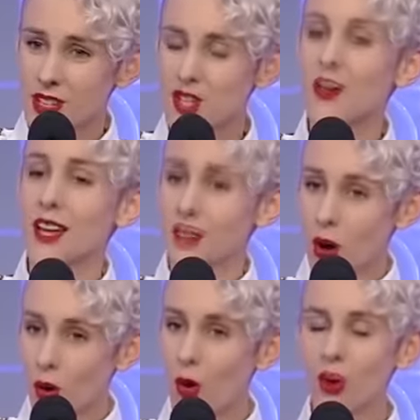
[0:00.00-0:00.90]
Sie werden
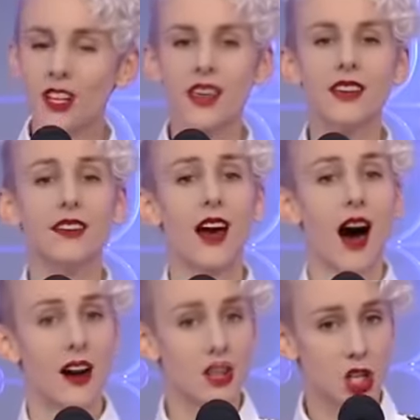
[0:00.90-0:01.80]
auch ohne
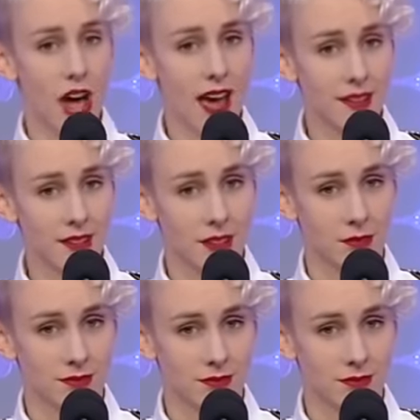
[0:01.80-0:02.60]
Ideale scheitern.